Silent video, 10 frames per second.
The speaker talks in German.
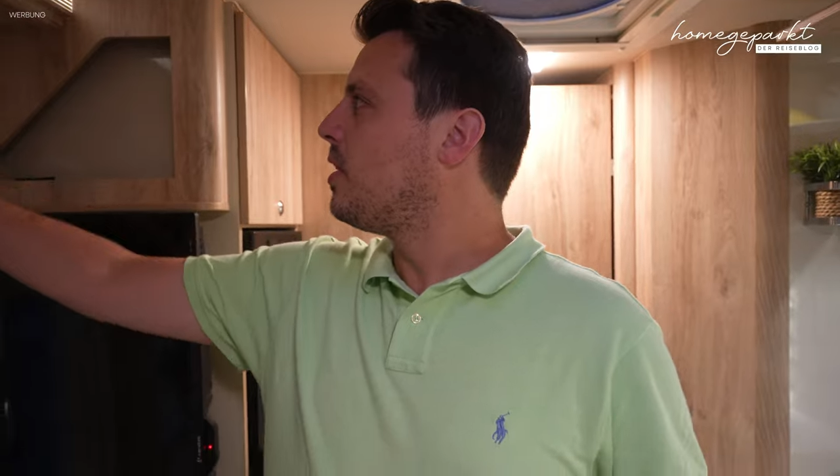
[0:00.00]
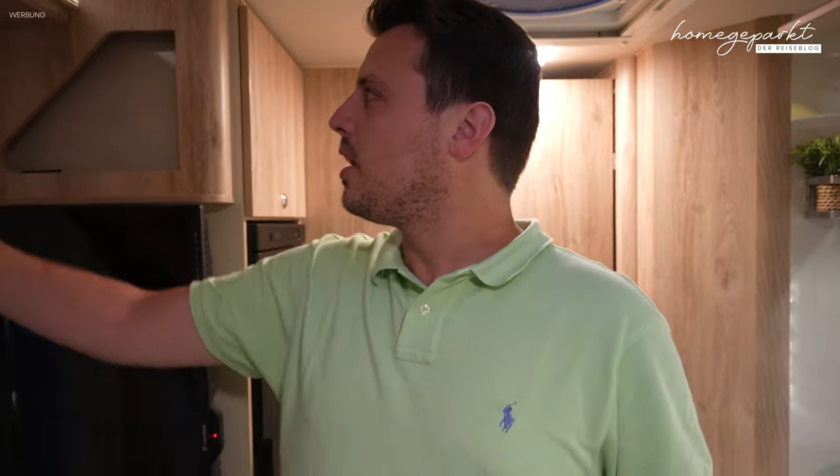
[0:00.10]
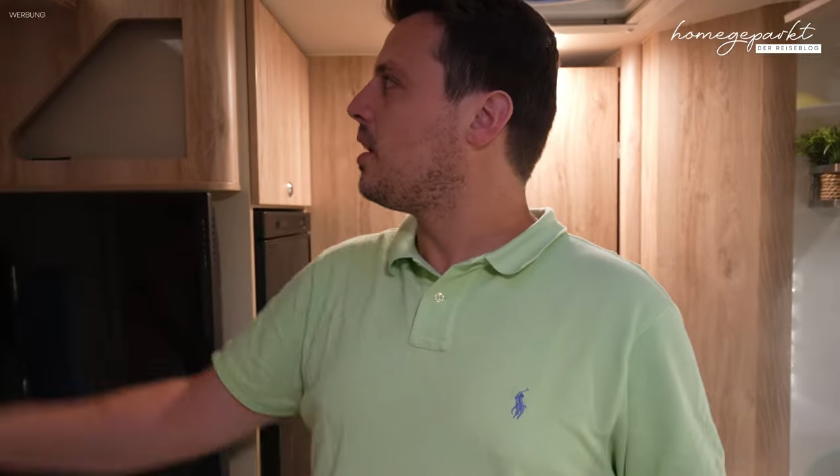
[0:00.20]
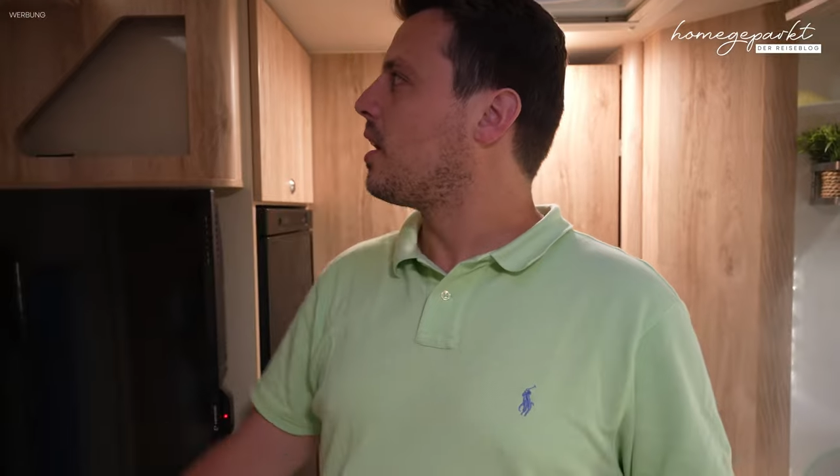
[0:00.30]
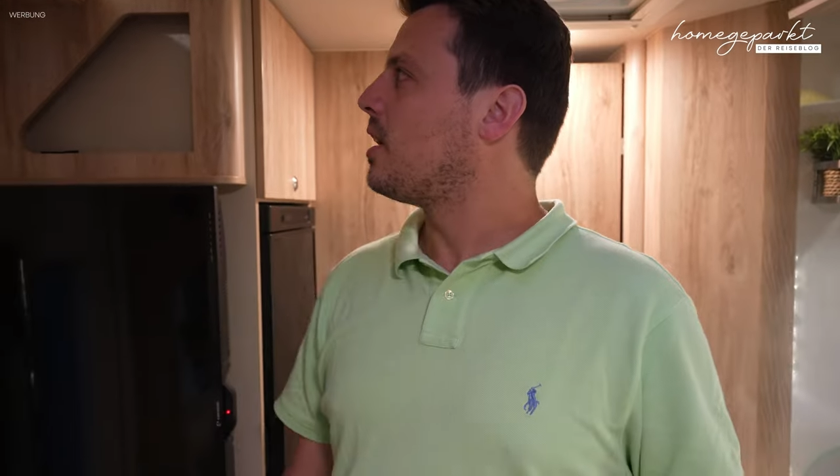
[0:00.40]
Wir
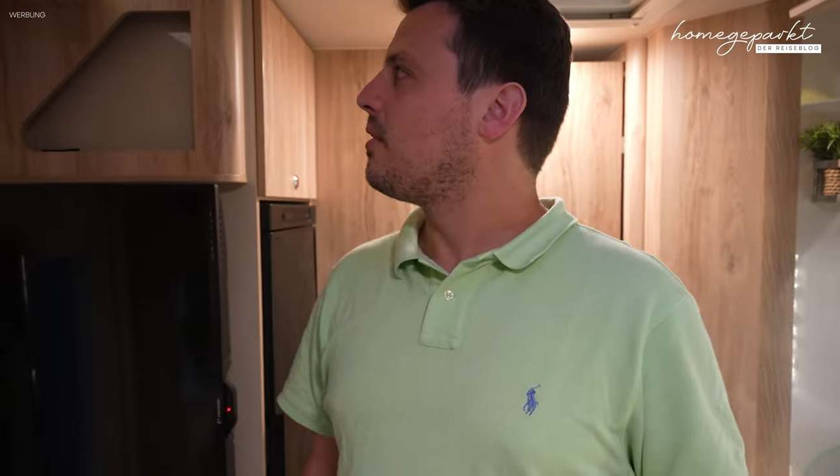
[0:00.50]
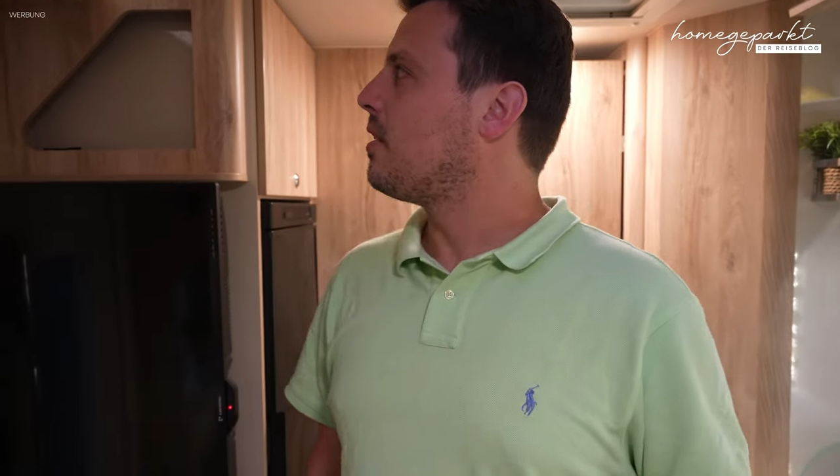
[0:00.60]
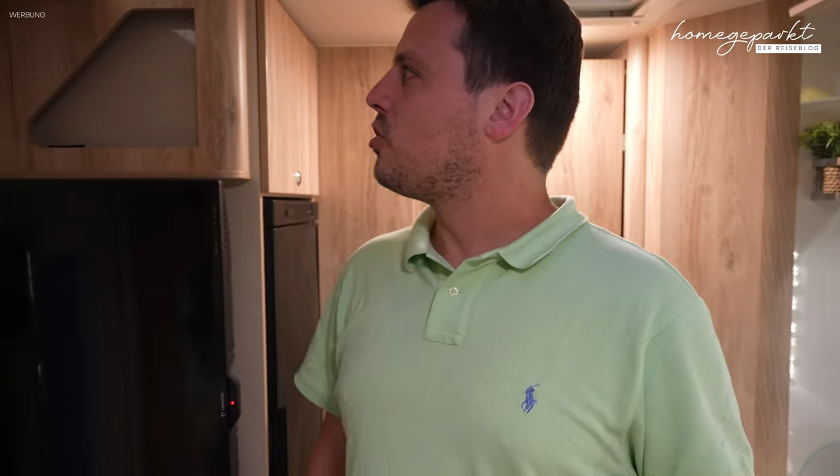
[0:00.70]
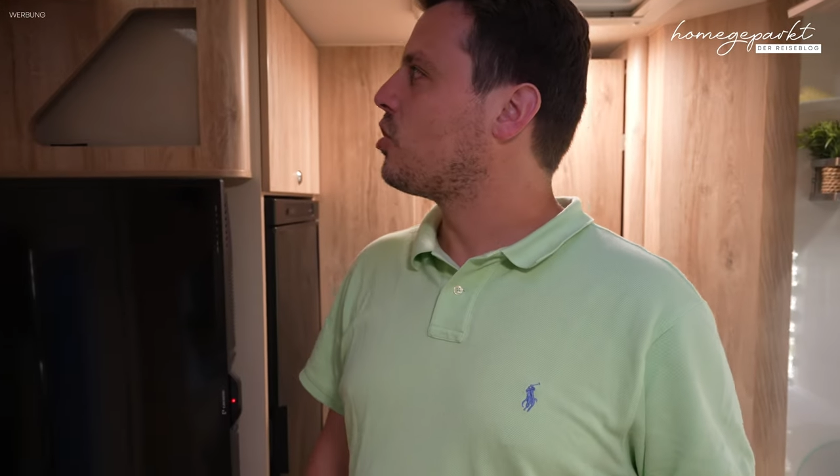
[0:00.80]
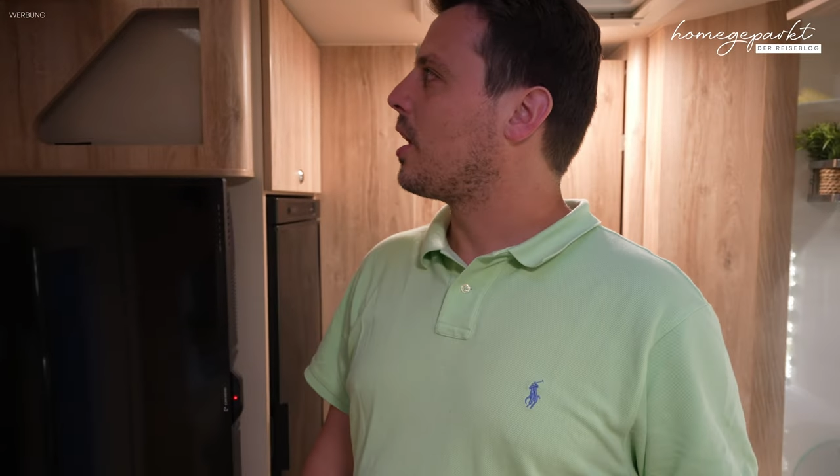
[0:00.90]
hatten einen ganz
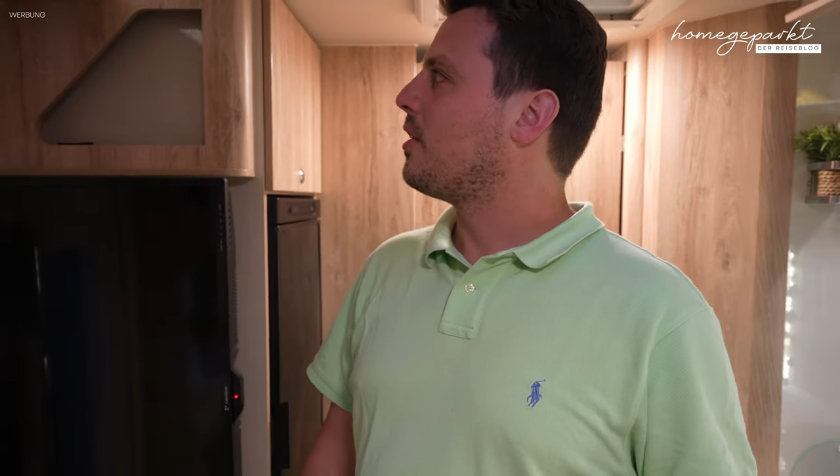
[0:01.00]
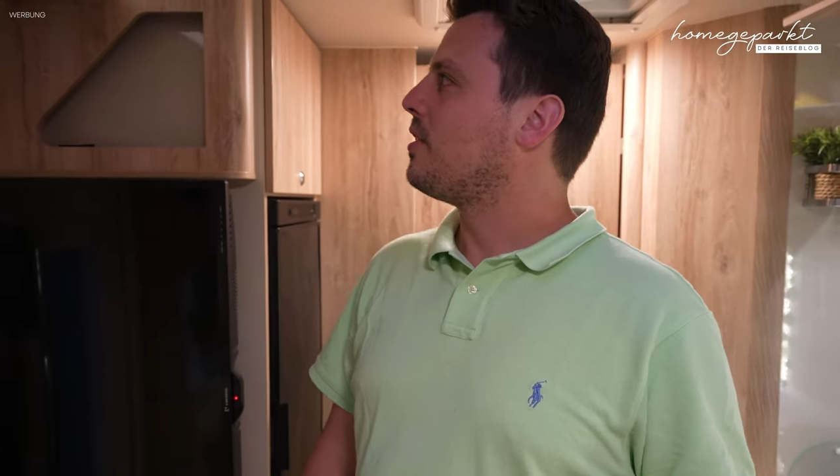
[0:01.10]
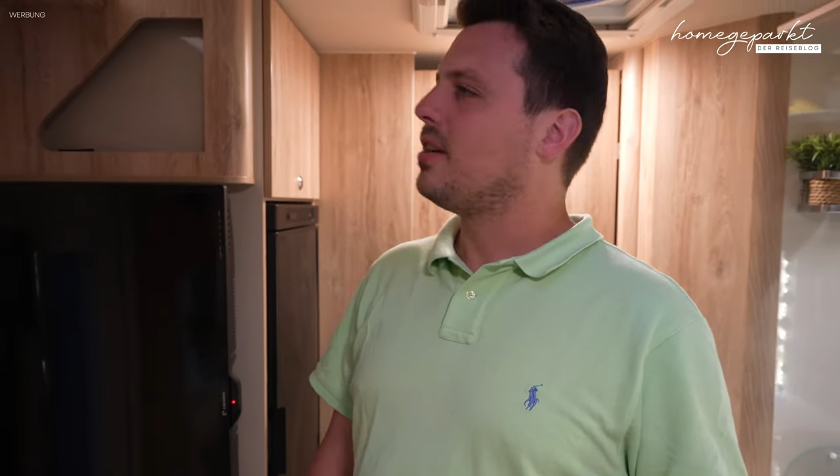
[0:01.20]
anstrengenden